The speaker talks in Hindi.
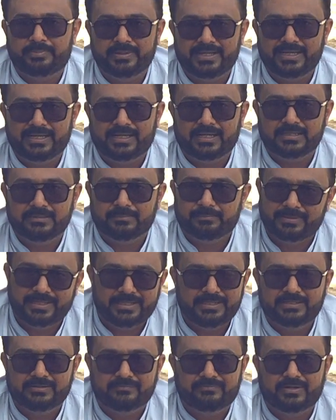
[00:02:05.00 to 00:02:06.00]
पहला
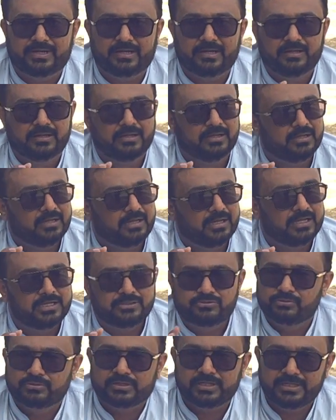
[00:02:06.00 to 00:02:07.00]
पहली दफ़ा
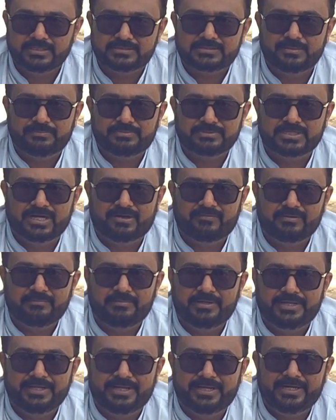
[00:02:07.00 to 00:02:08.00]
चूँकि इसने पेशावर
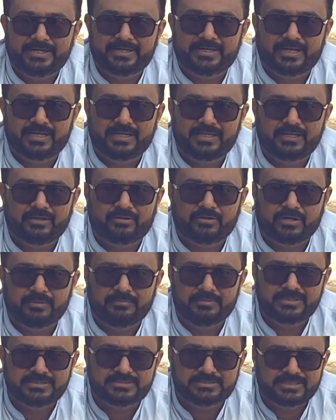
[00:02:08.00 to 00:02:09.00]
में डेले डाले हैं और
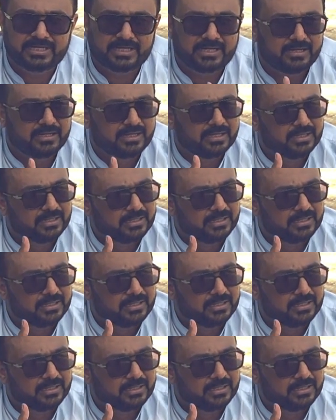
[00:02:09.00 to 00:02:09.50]
हमेशा